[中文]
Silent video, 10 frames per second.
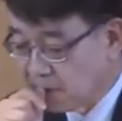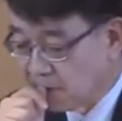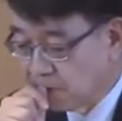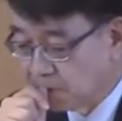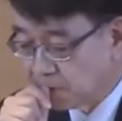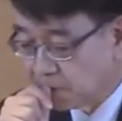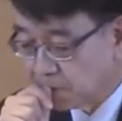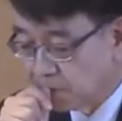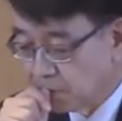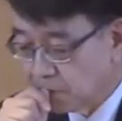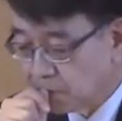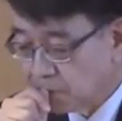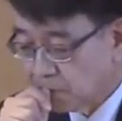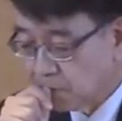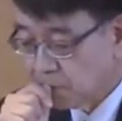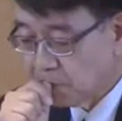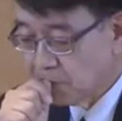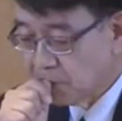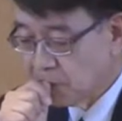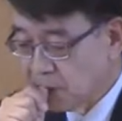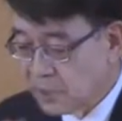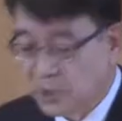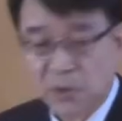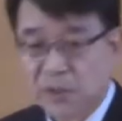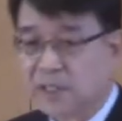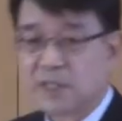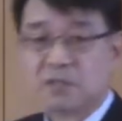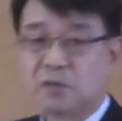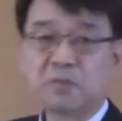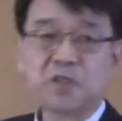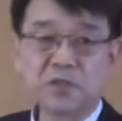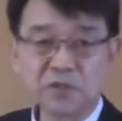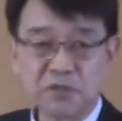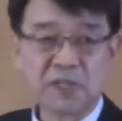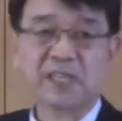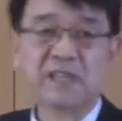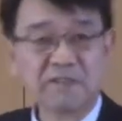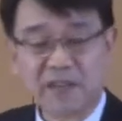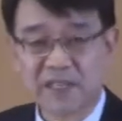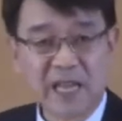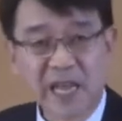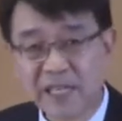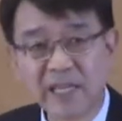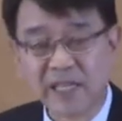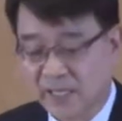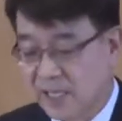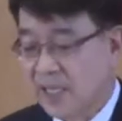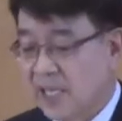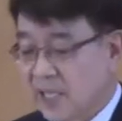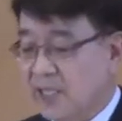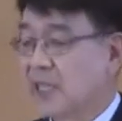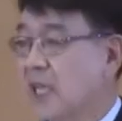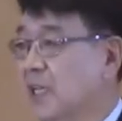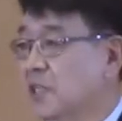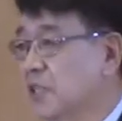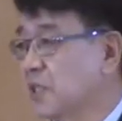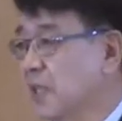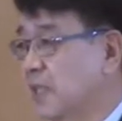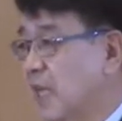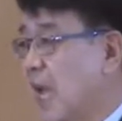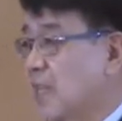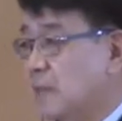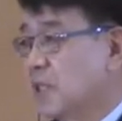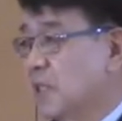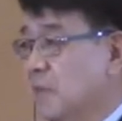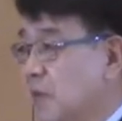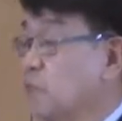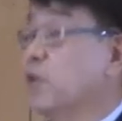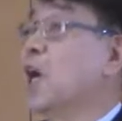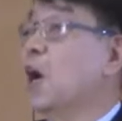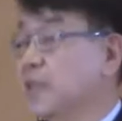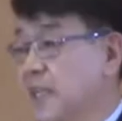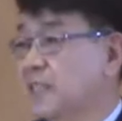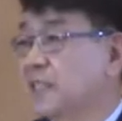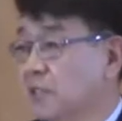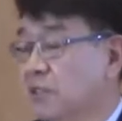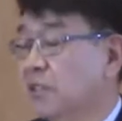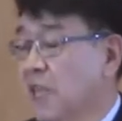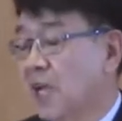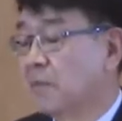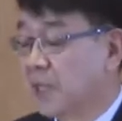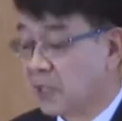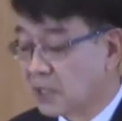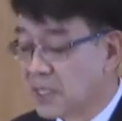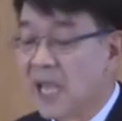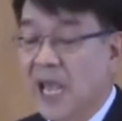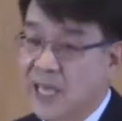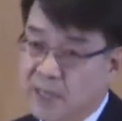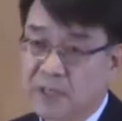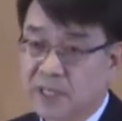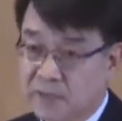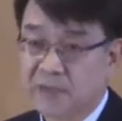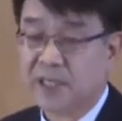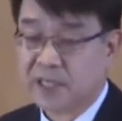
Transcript: 的宣判是死亡，不是因为他们没有吃生命树的果子，而是因为他们犯罪得罪了神，罪带来了死亡。